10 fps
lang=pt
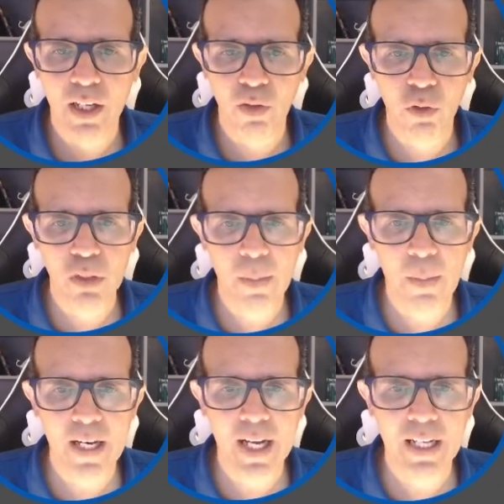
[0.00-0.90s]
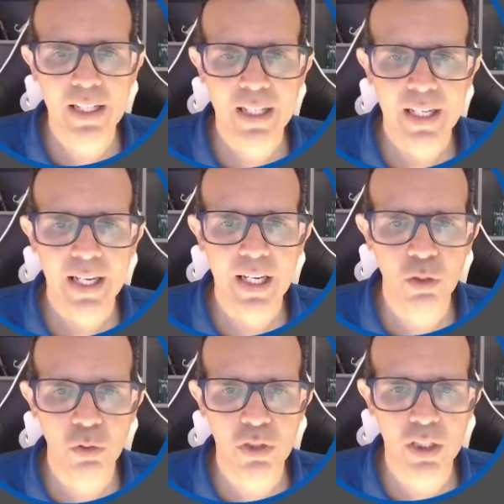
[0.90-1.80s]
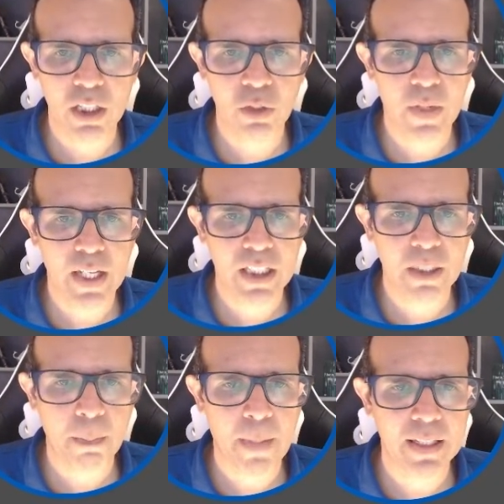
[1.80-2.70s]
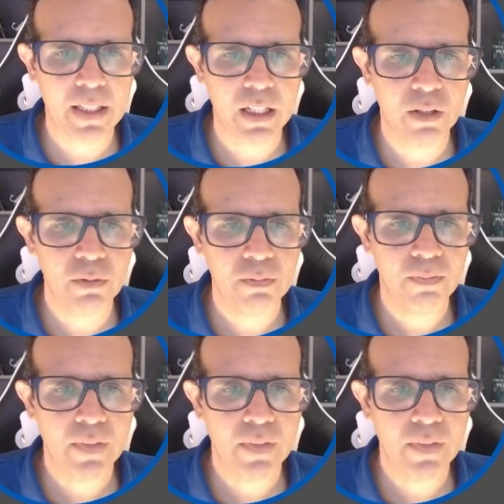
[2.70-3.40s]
Eu vou trabalhar reduzindo esse padrão